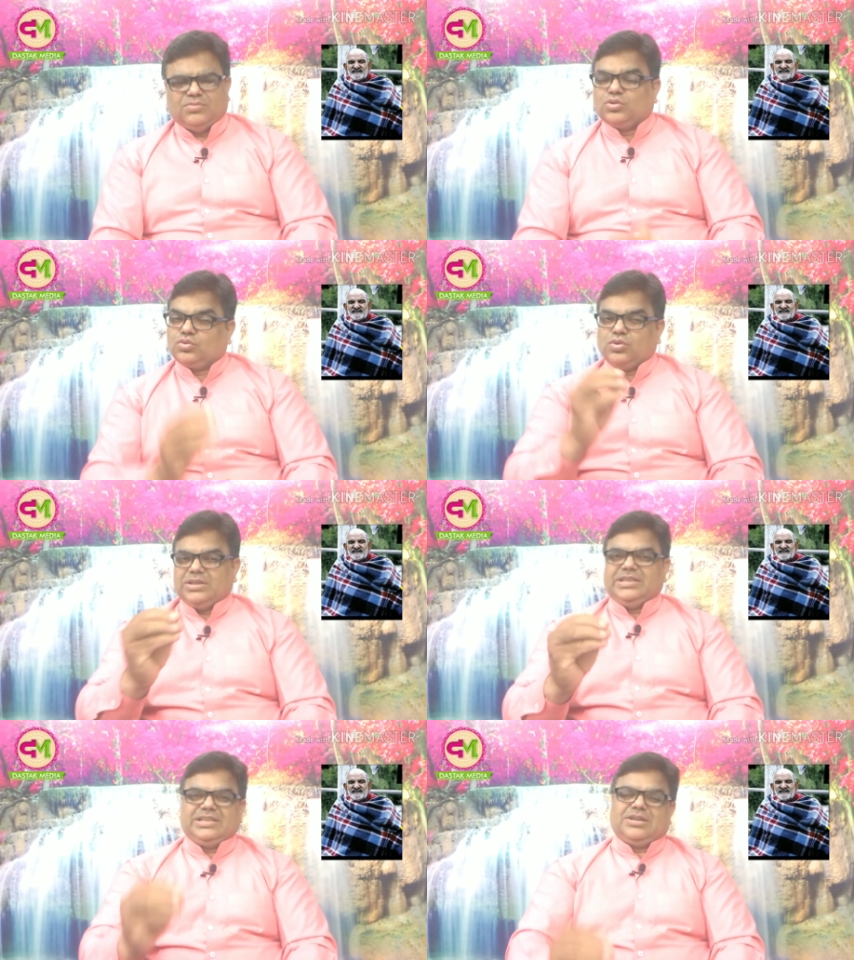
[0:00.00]
वो
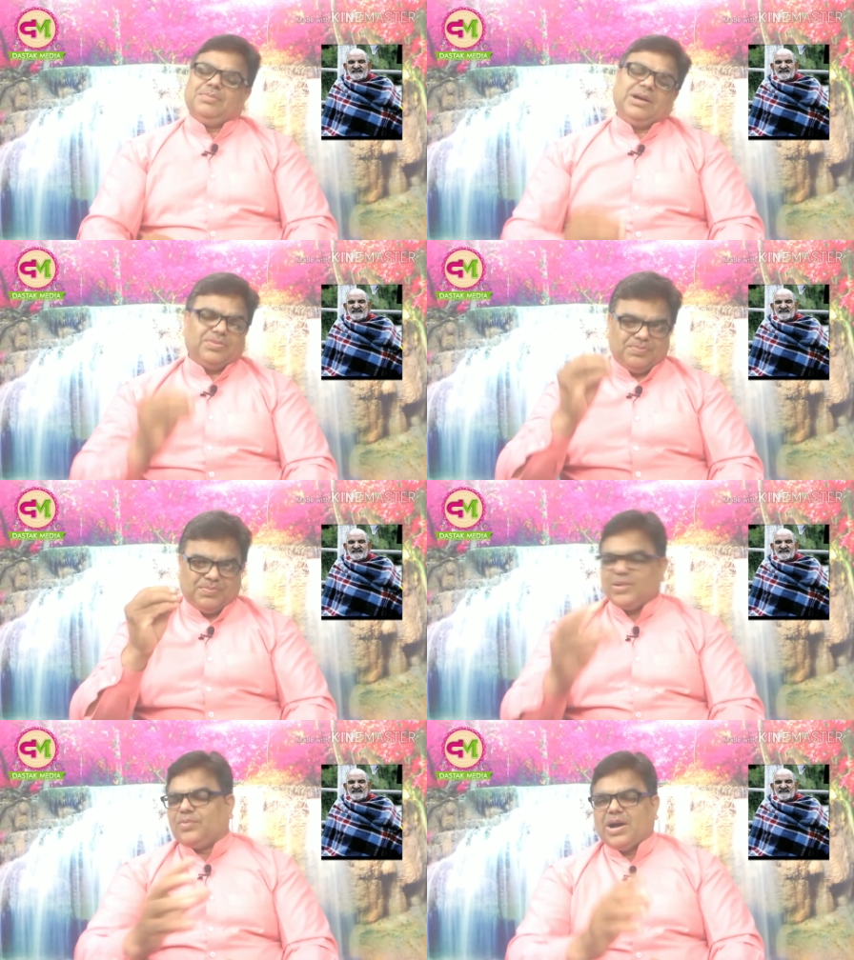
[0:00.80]
थोड़े दिन के बाद
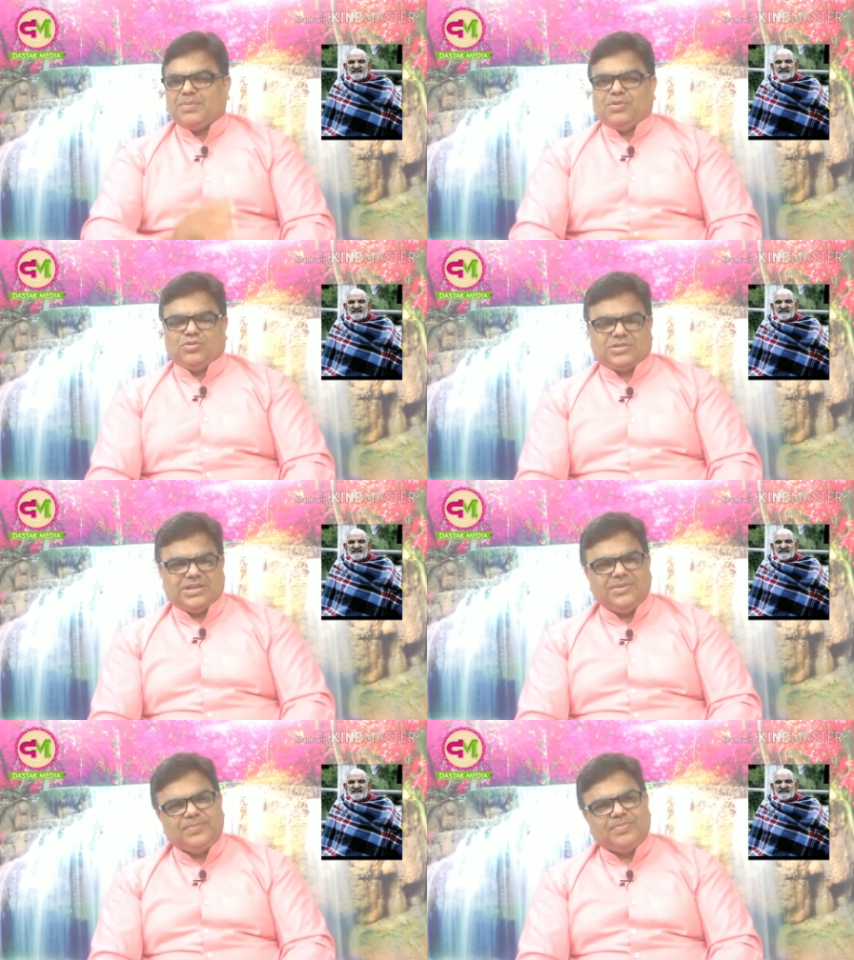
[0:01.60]
फिर वहां पहुंचे